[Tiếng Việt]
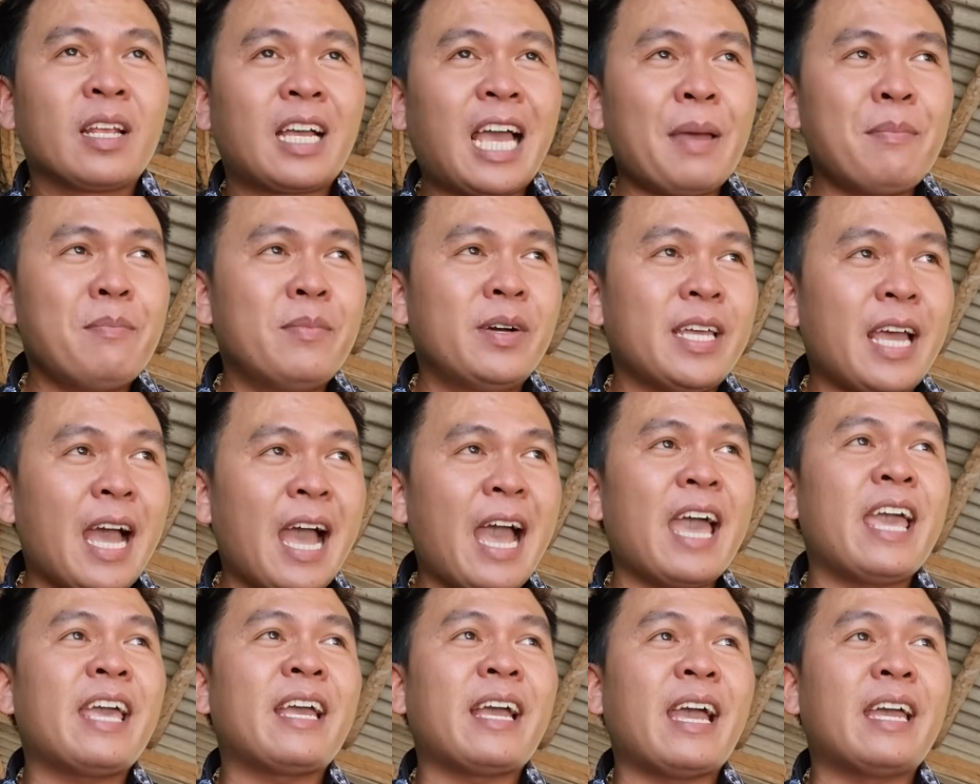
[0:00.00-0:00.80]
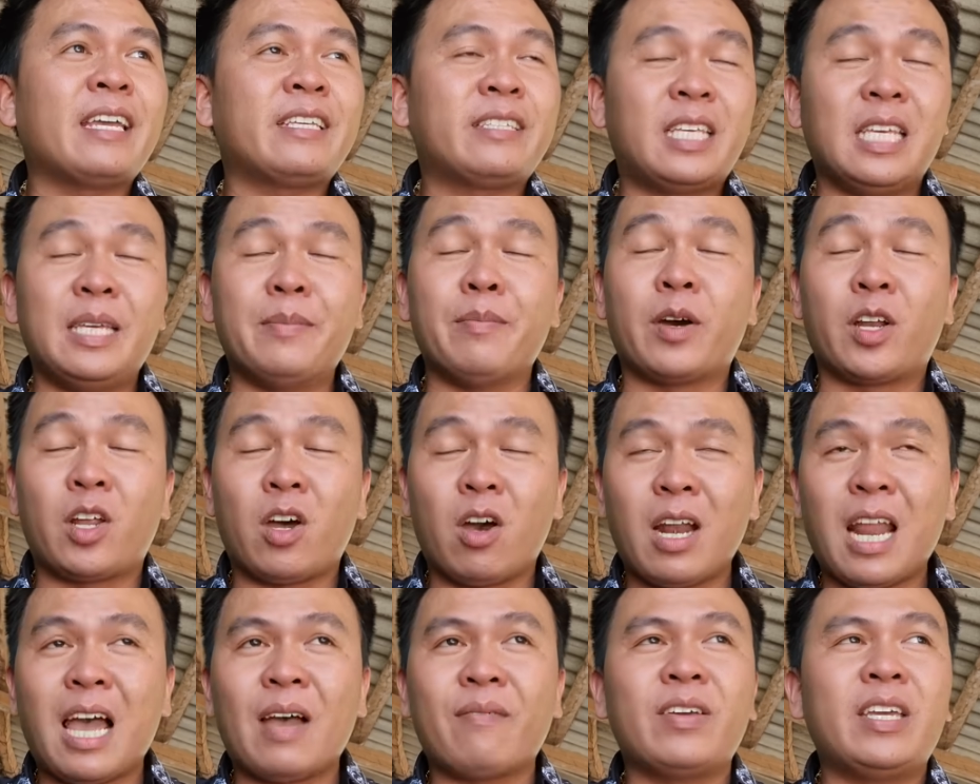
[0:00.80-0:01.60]
cái 12 ngày chìm ở
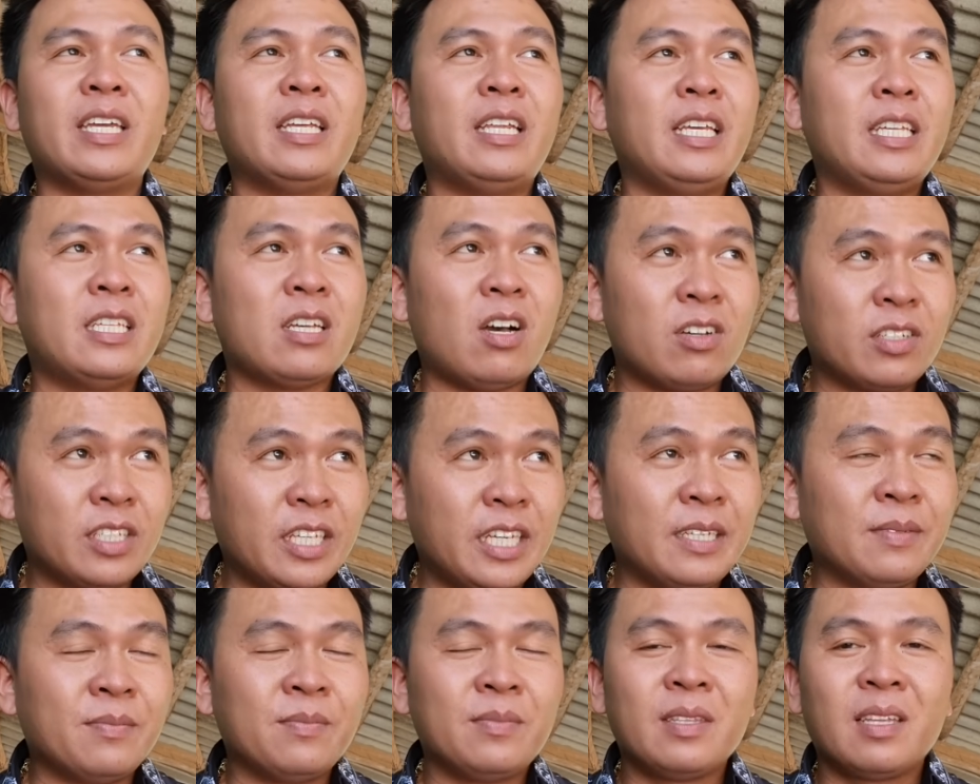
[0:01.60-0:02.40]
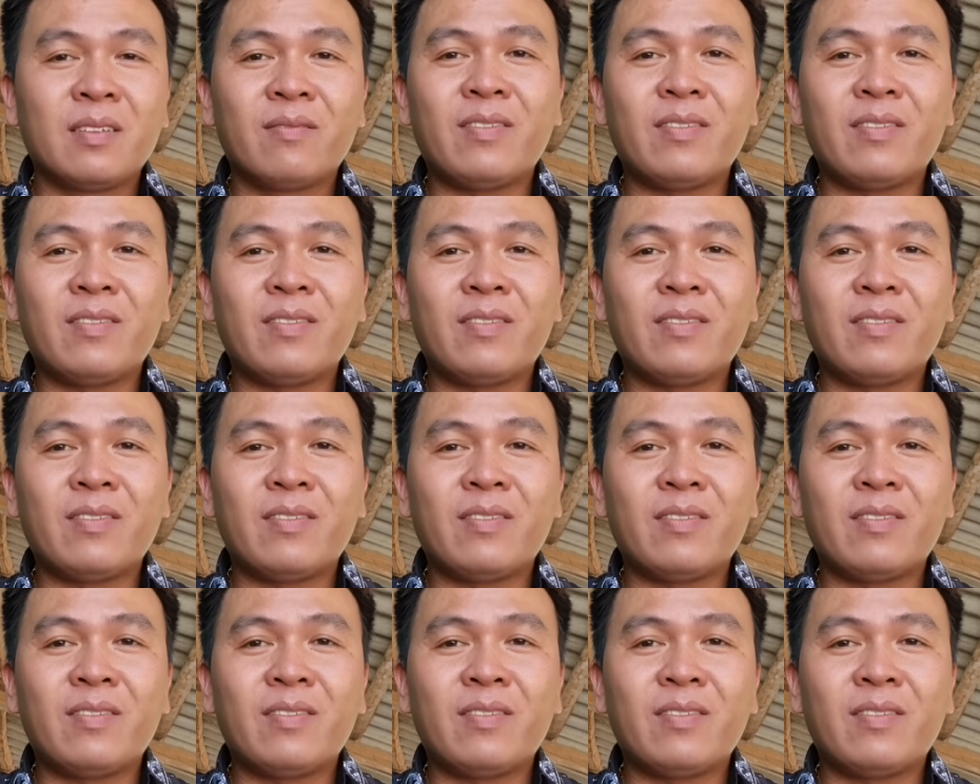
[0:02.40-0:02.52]
đó là vì lý do gì